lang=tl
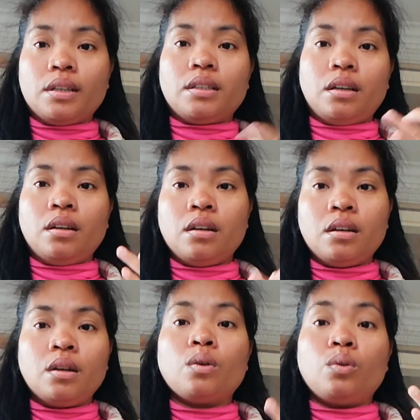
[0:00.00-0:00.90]
kasi
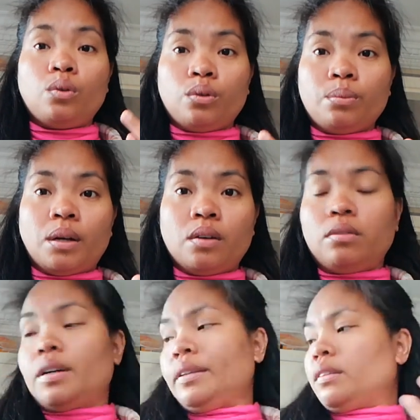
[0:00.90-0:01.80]
gutom na
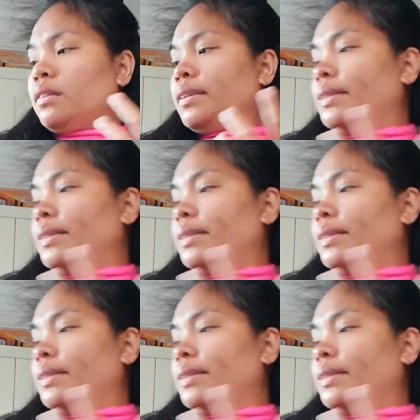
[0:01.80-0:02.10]
ako, guys.